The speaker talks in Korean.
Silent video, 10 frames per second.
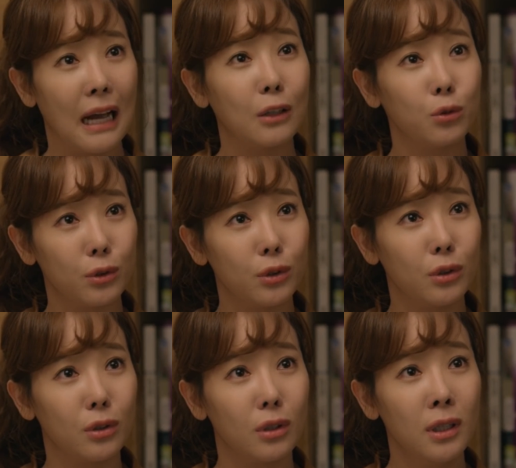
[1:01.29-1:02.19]

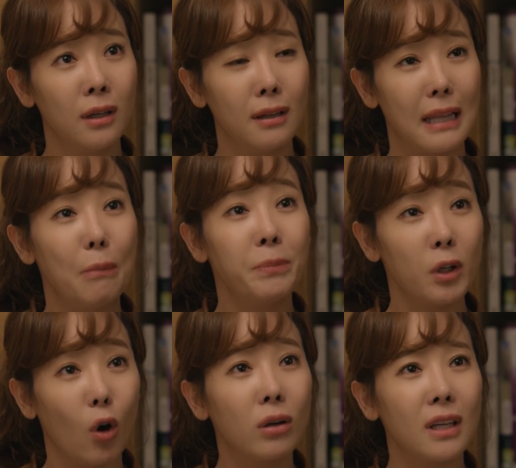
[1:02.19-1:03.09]
나도
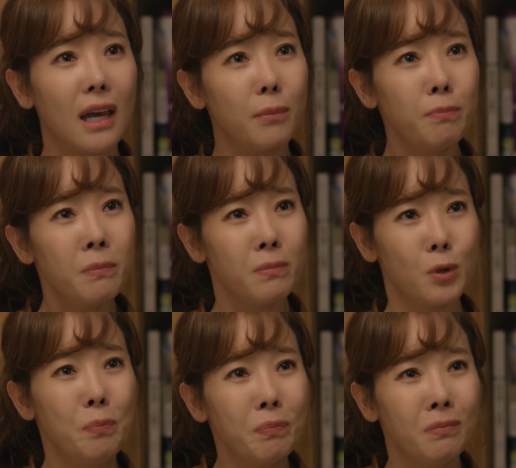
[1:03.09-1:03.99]
남편 어깨에
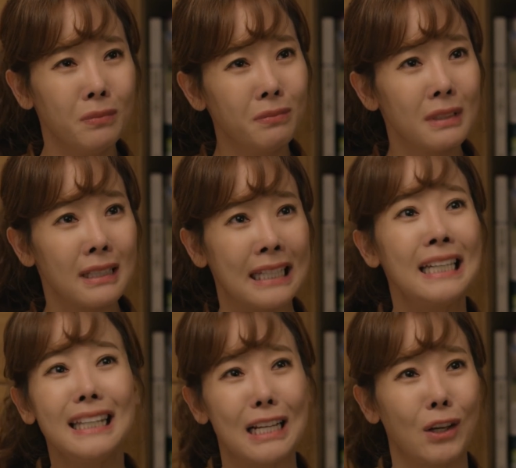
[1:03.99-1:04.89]
좀
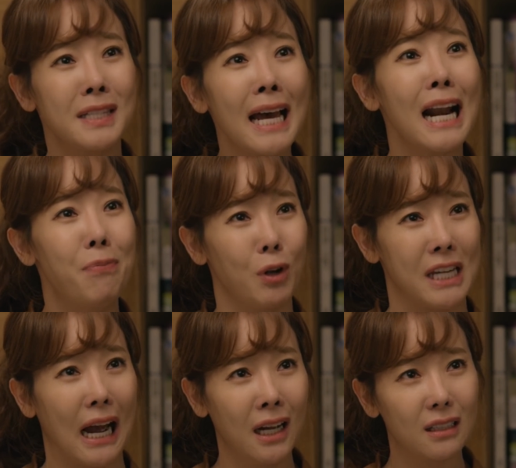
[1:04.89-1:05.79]
기대서 살아보자.